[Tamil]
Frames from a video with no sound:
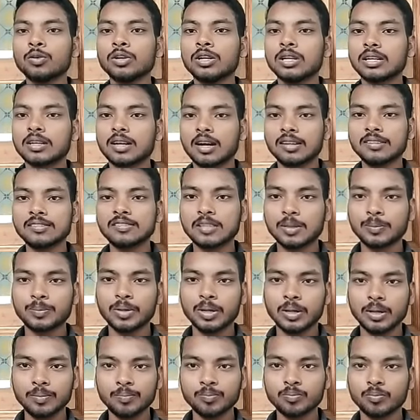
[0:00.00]
ஒரு
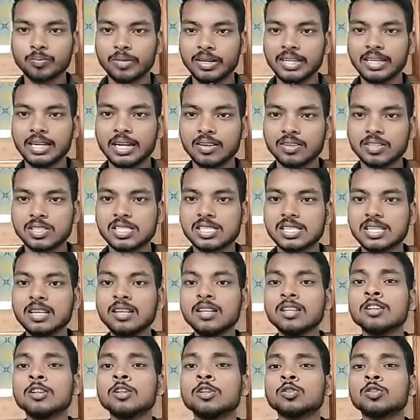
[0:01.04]
கான்செப்டை மைண்டில் வச்சு